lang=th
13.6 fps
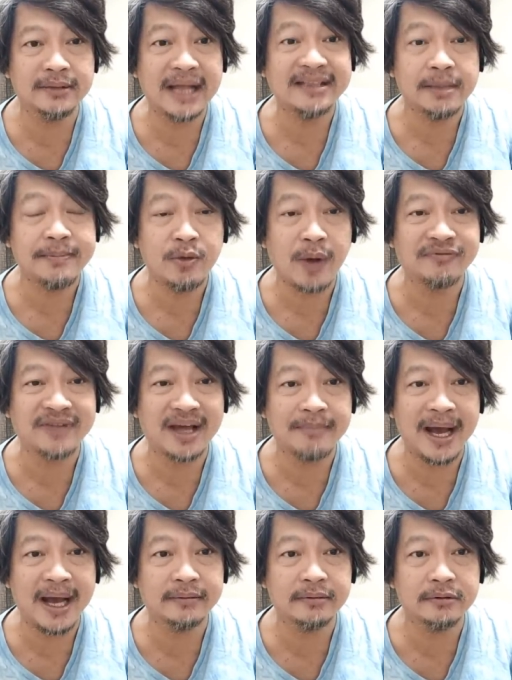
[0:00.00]
น่าจะมีความสา
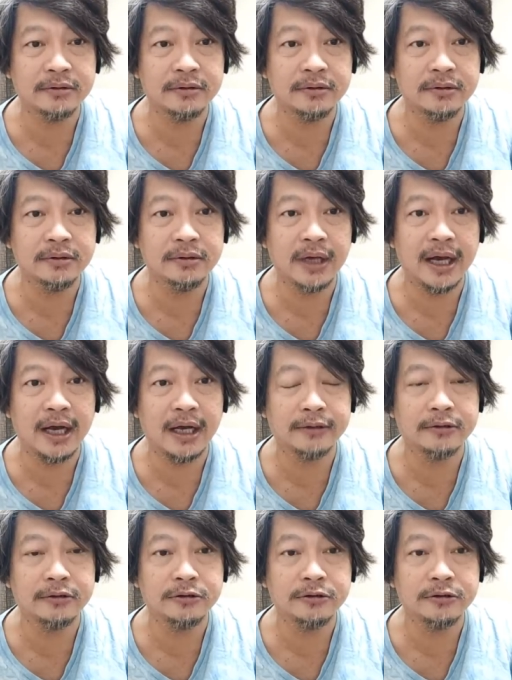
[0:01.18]
มารถเอ่อ